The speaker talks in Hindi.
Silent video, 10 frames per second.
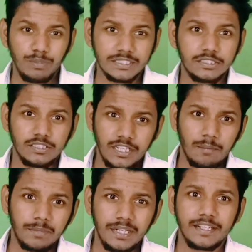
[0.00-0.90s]
बट ये
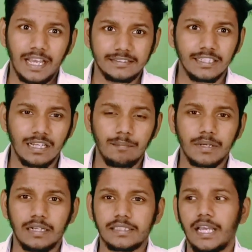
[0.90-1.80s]
अपडेट कैसे कम
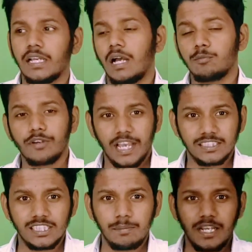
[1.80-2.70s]
करता है आप
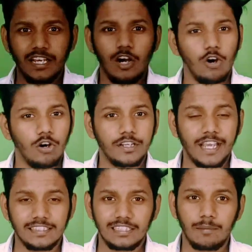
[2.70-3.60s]
कैसे मिलेगा और
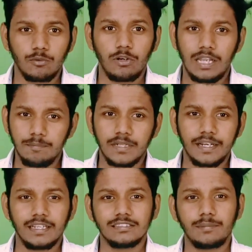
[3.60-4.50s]
कैसे आपको हेल्प
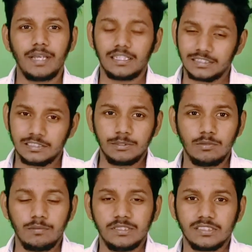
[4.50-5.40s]
करेगा सभी आज के इस
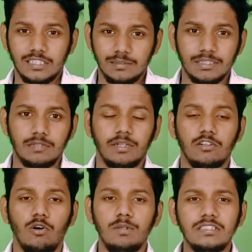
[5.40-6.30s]
वीडियो में विस्तार से बताने
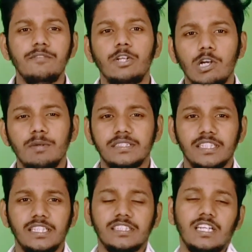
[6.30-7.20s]
वाला हूँ ऑब्वियसली वीडियो को अंत
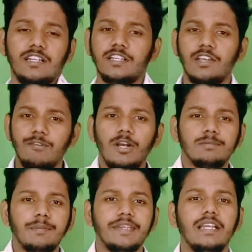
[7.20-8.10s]
तक देखते रहना ये वीडियो
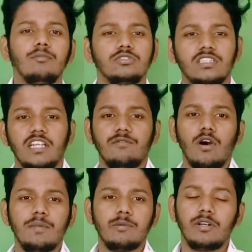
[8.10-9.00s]
आप सभी के लिए बहुत ज़्यादा
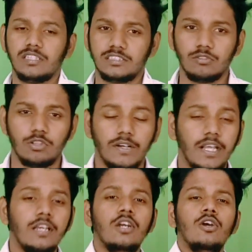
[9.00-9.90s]
इन्फॉर्मेटिव और इंटरेस्टिंग होने
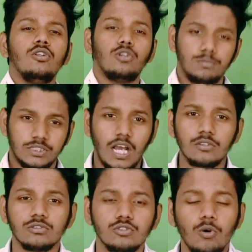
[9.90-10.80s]
वाला है तो नमस्कार
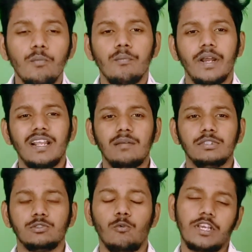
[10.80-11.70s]
दोस्तों मेरा नाम
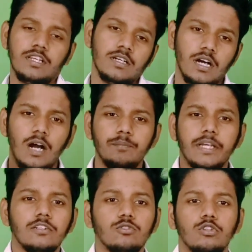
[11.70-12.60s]
है सोरीन आप
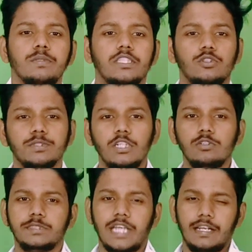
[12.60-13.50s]
देखते हो सोरीन मित्र
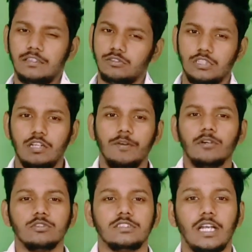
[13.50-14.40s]
यूट्यूब चैनल तो चलिए
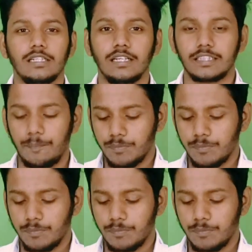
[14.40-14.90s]
वीडियो को स्टार्ट करते